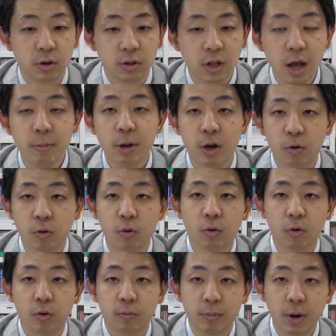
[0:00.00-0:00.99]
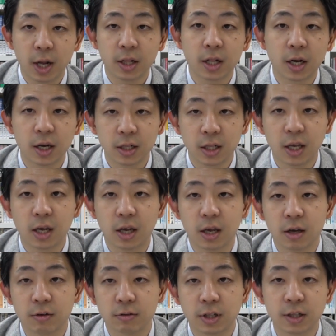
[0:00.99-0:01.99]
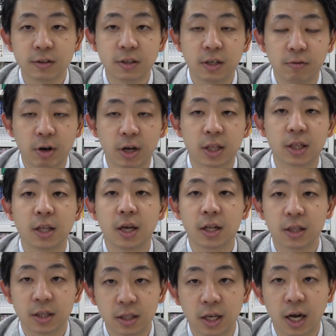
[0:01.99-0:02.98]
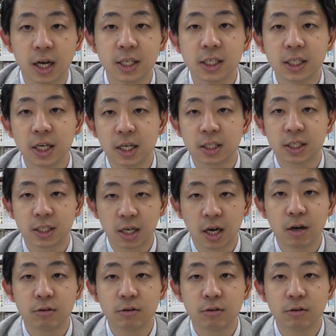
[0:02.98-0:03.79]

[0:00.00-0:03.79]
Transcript: 鍋を真ん中で2つに割ってあって味が違